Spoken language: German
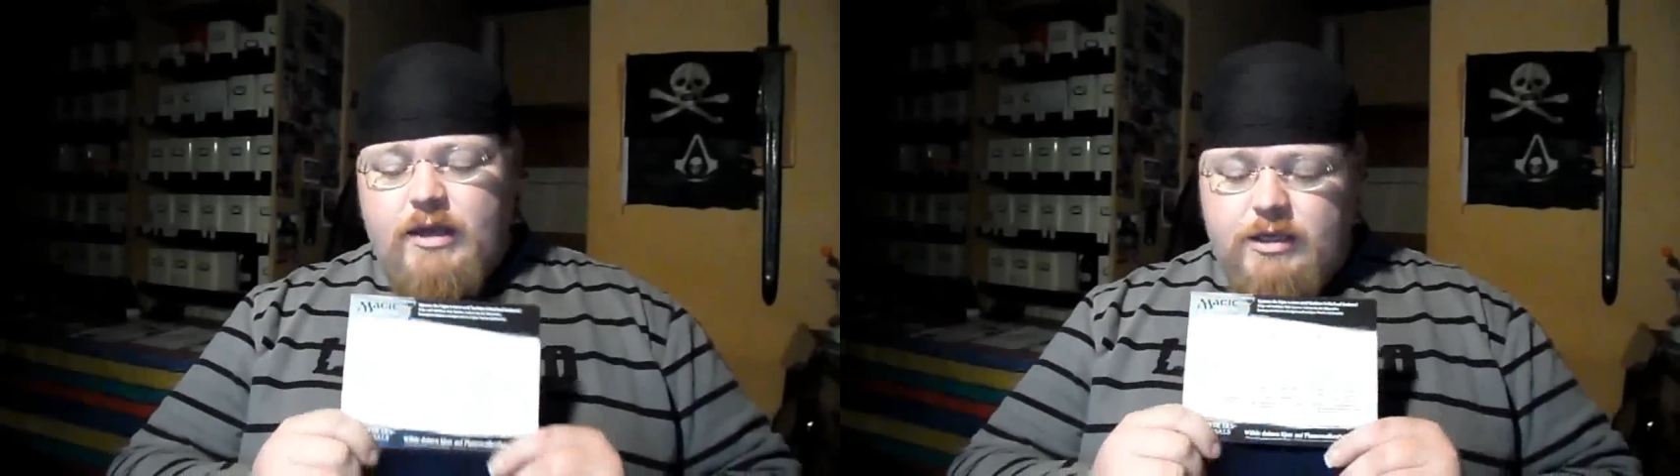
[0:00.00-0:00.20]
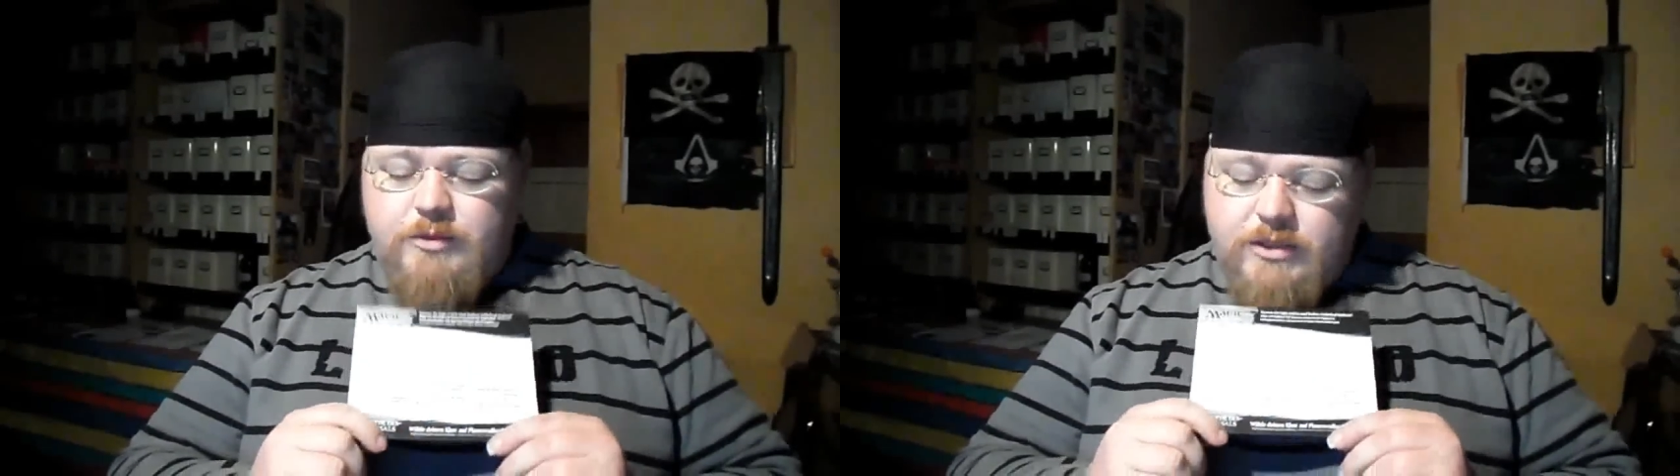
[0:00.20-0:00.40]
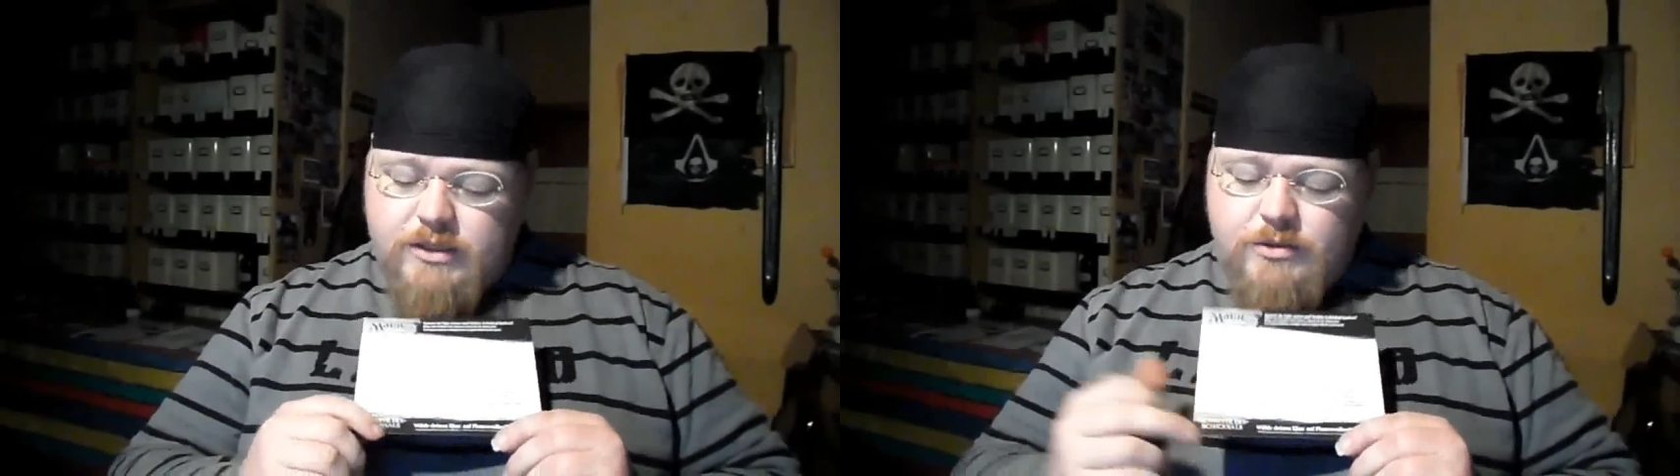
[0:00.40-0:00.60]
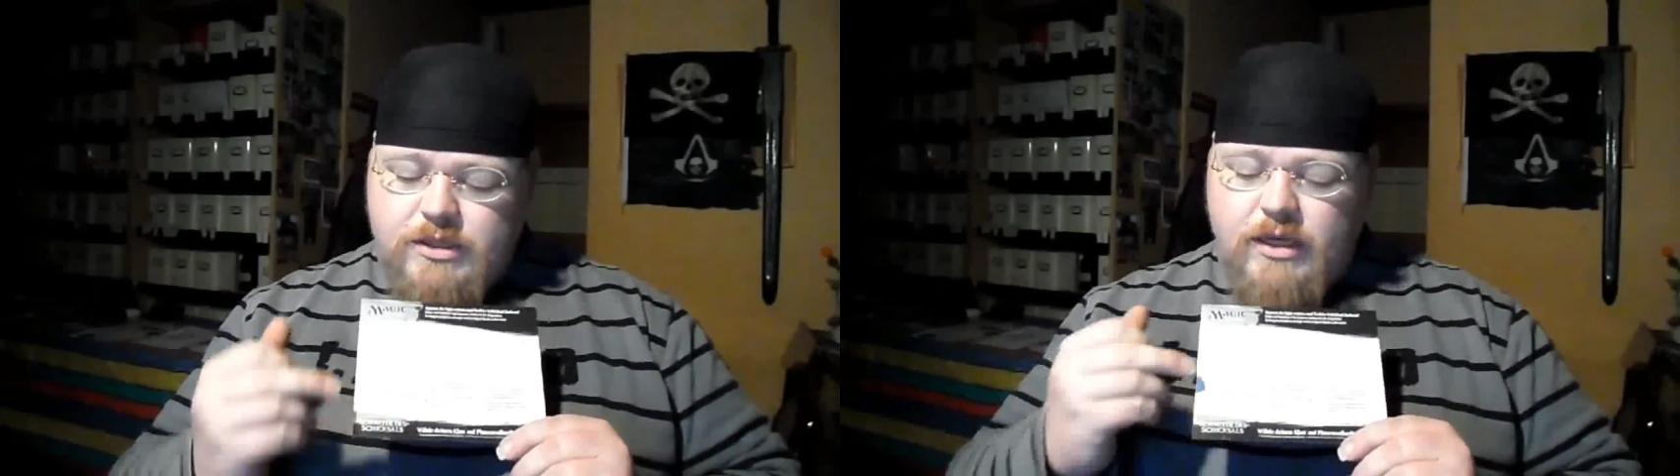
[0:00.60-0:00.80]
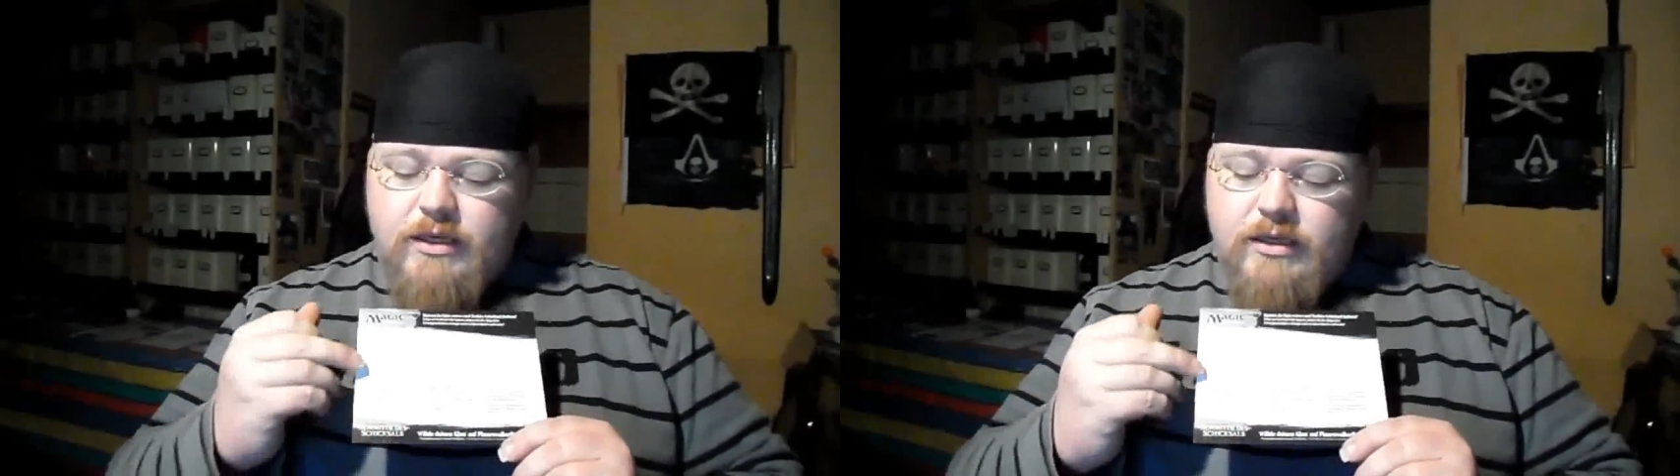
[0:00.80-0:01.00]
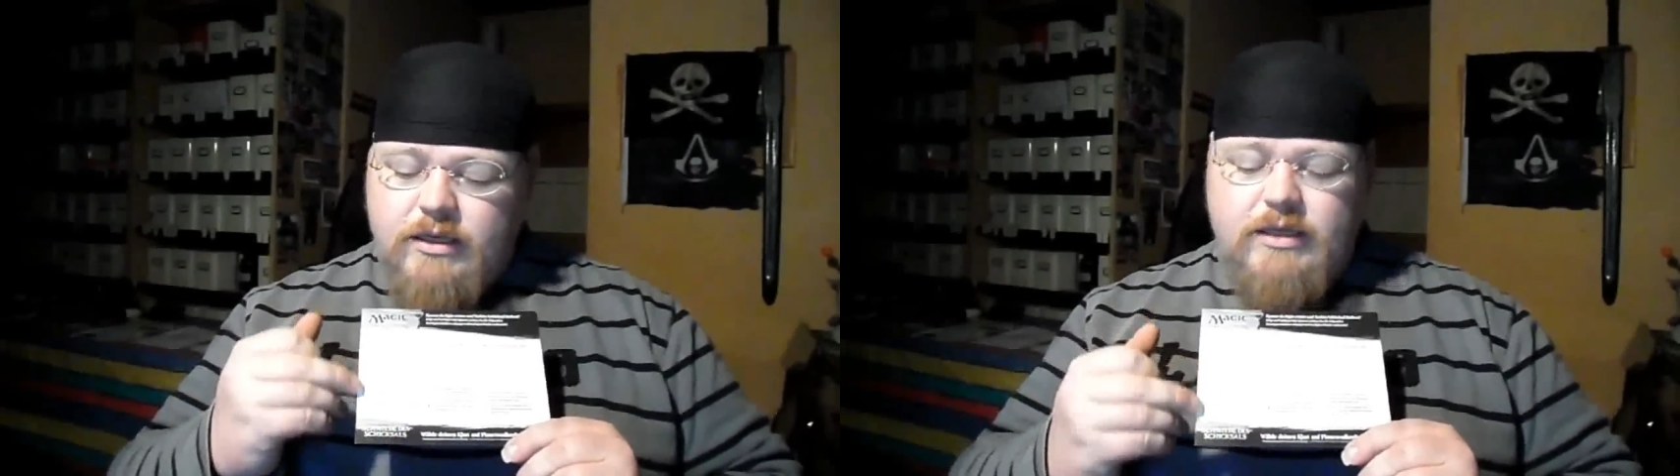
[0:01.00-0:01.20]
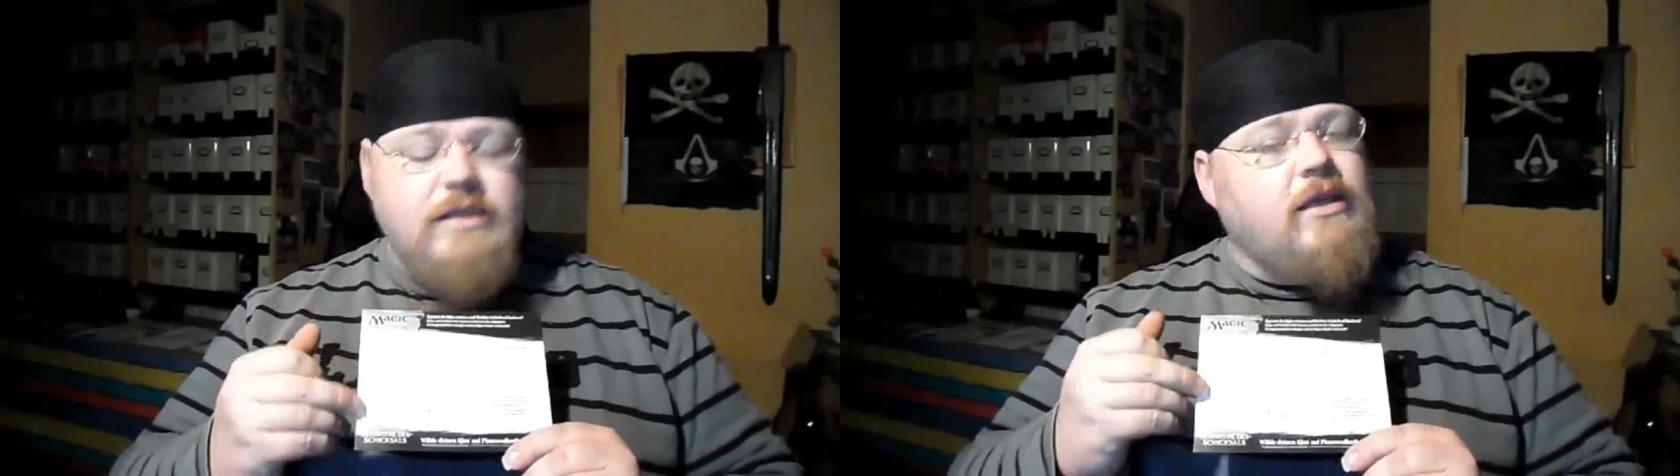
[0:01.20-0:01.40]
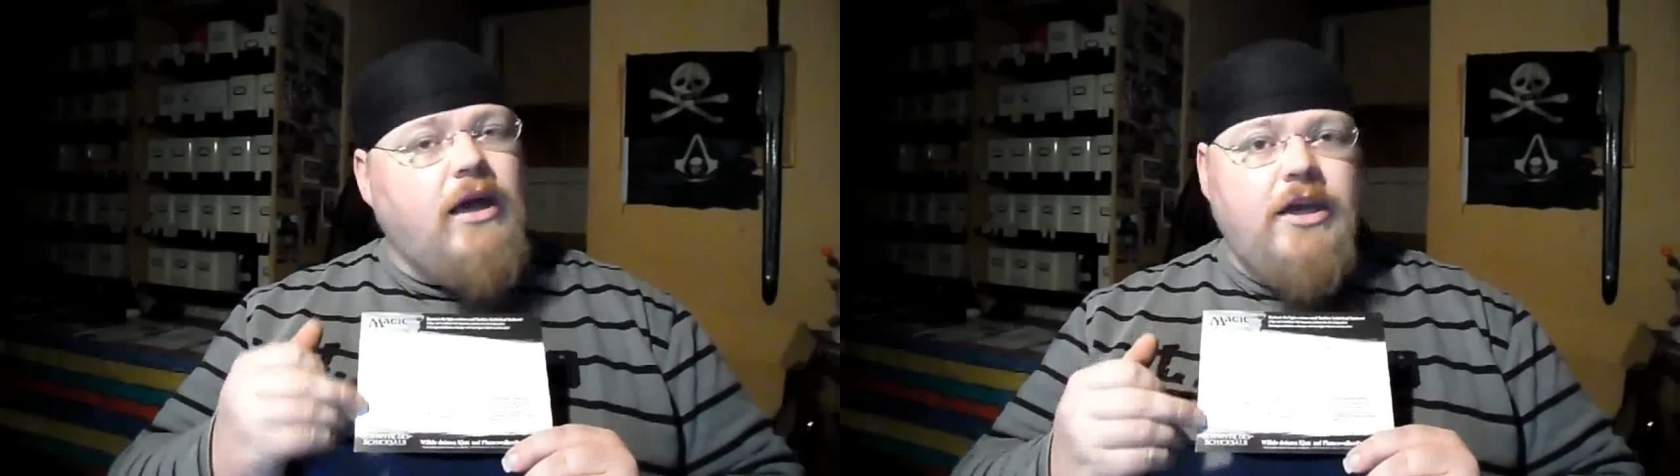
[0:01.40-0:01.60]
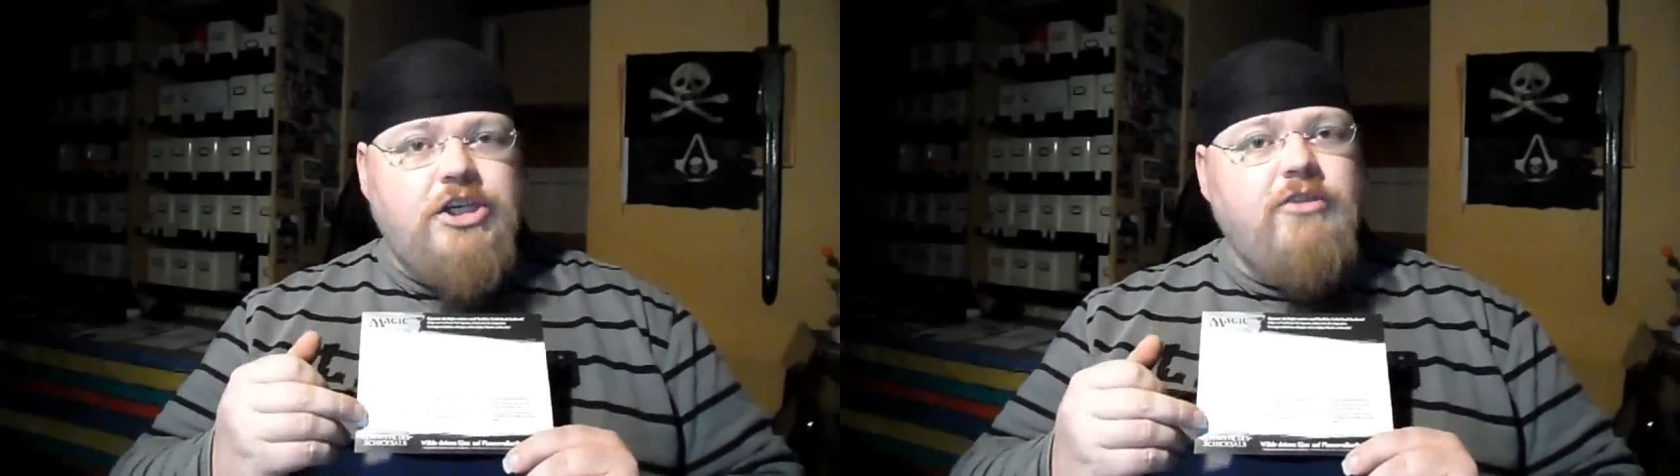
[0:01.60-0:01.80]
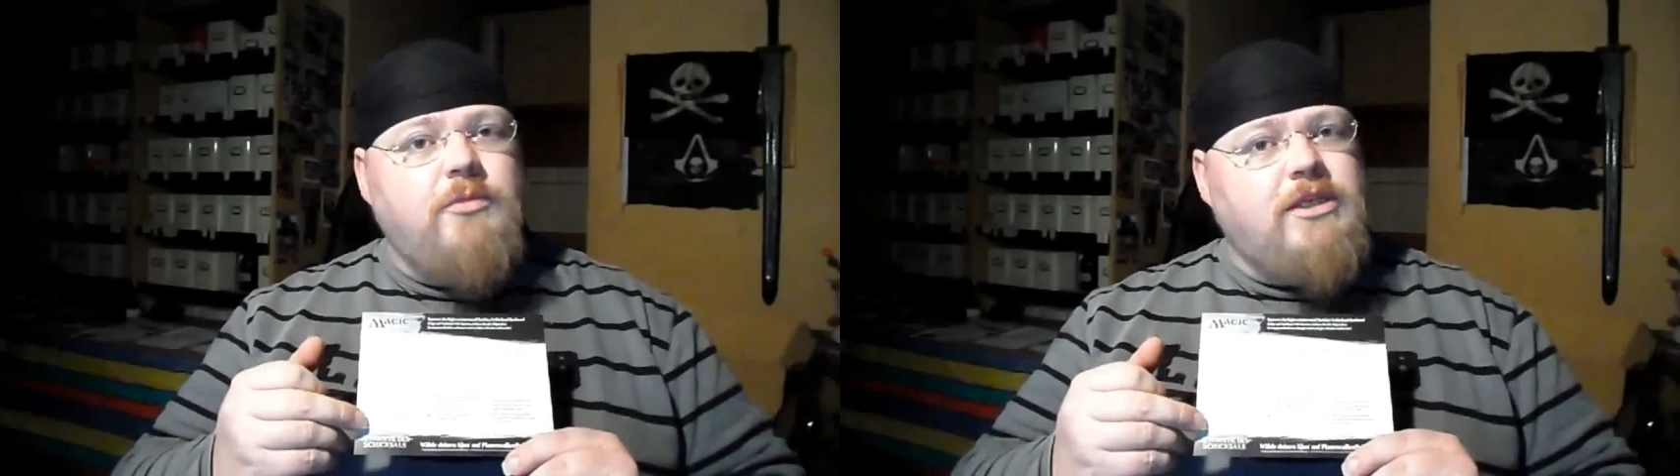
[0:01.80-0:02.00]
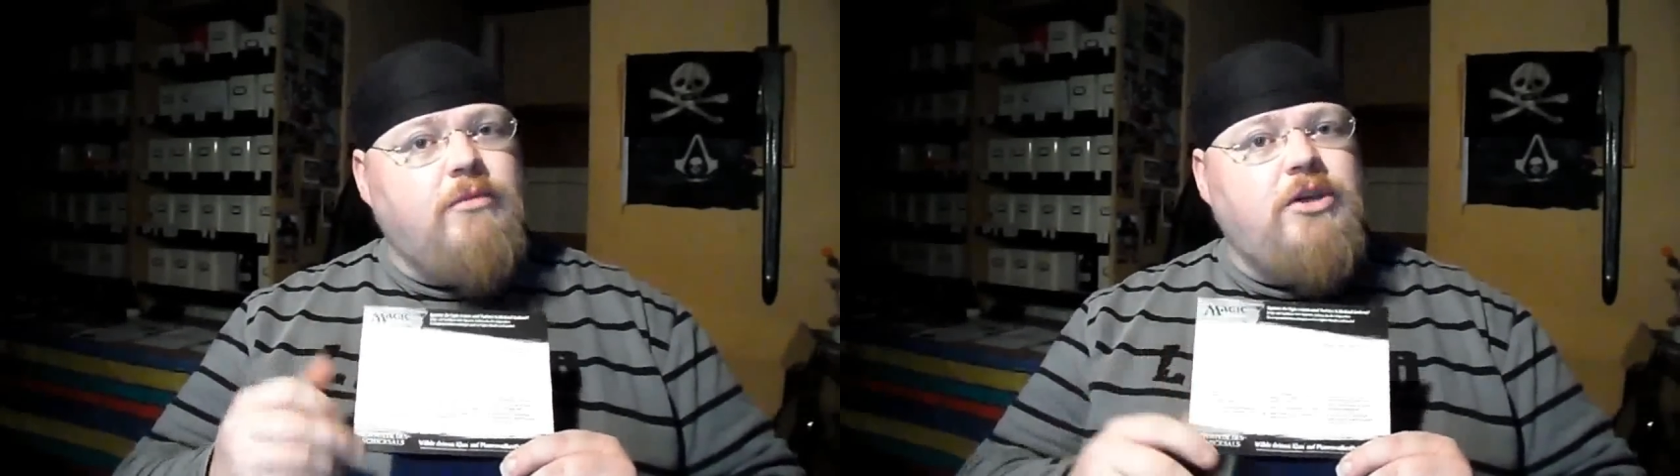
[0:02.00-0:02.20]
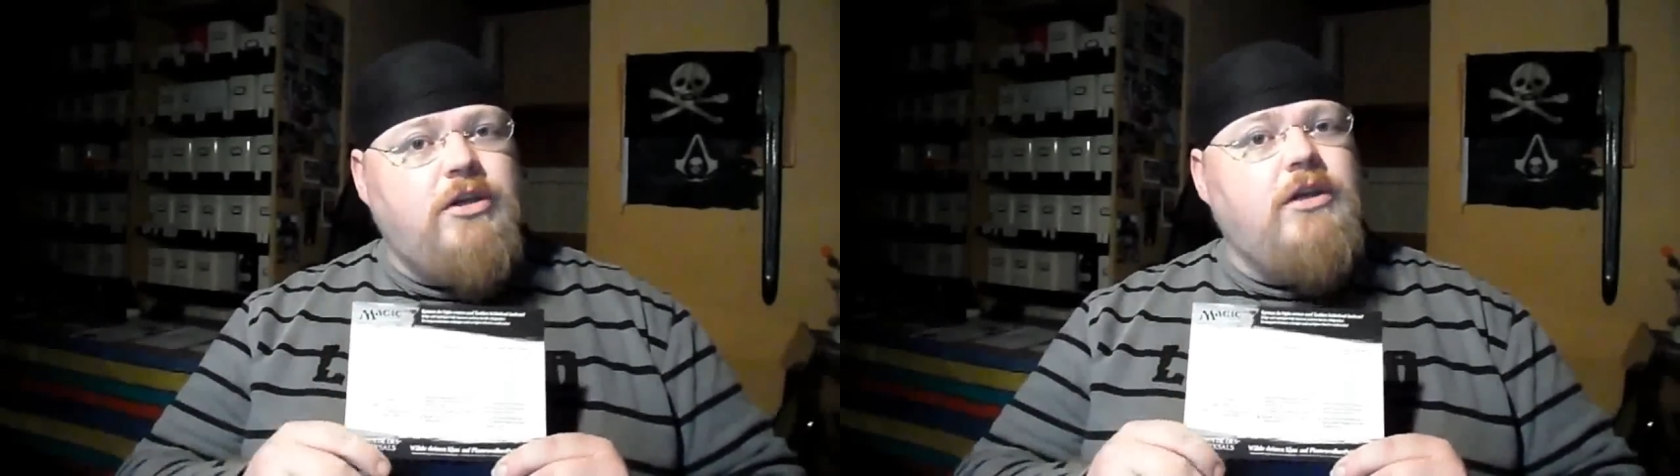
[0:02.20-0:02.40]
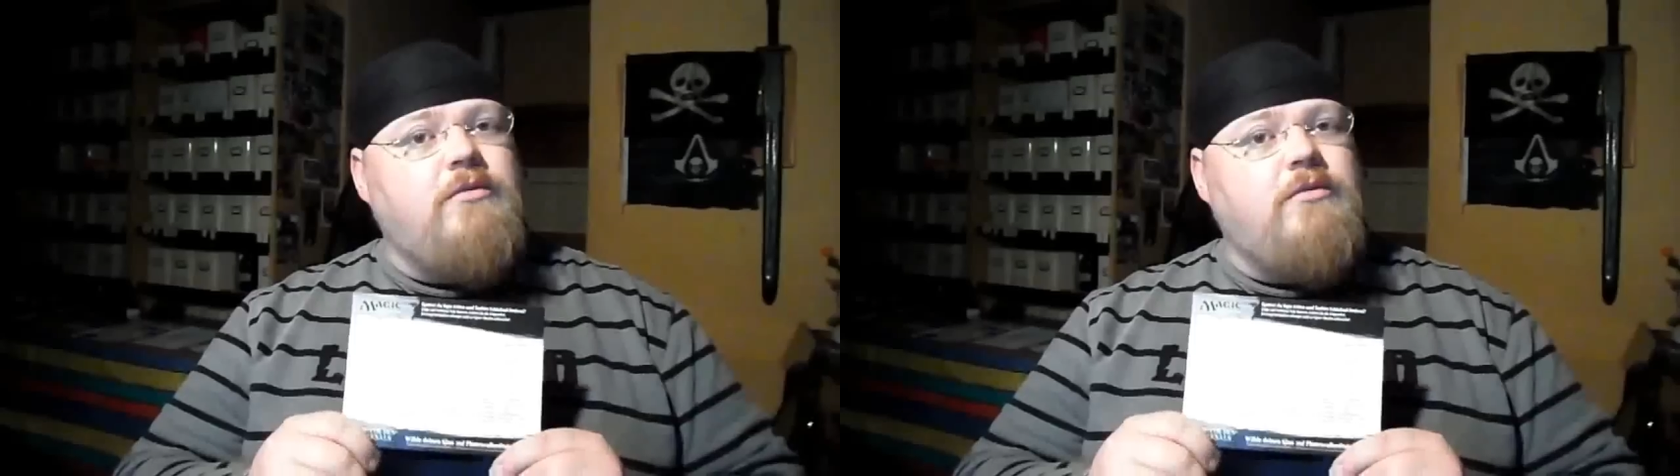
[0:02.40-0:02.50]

Ich muss dazu sagen, diese drei Achievements habe ich